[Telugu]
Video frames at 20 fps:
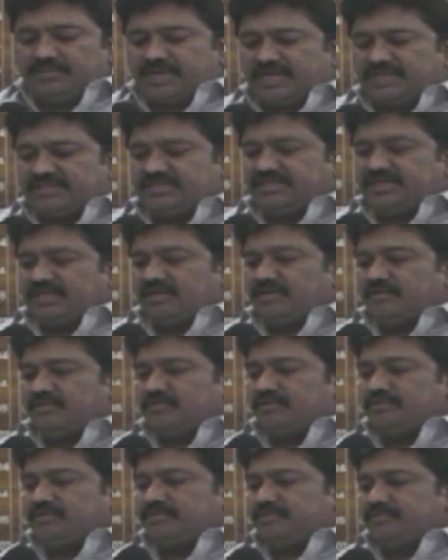ప్యాసింజర్లు
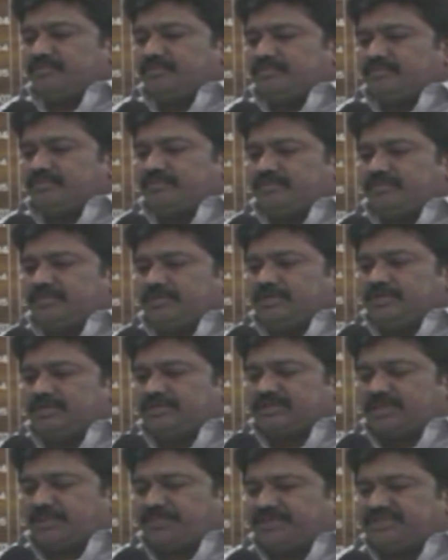
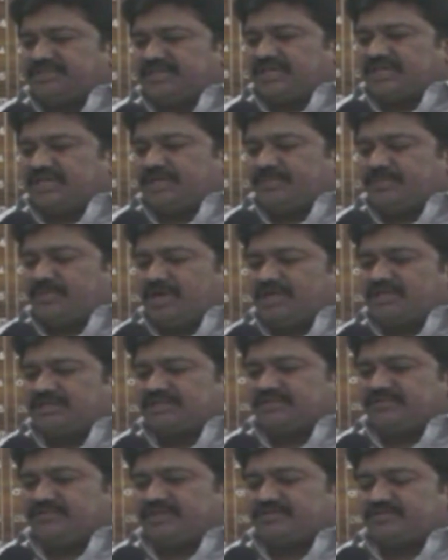తప్పనిసరిగా
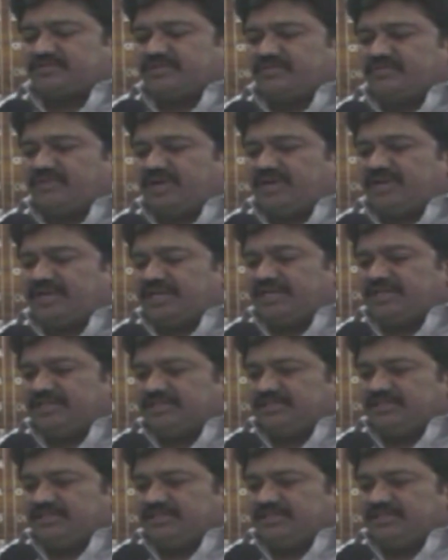మాస్క్ వేసుకున్న వాళ్ళనే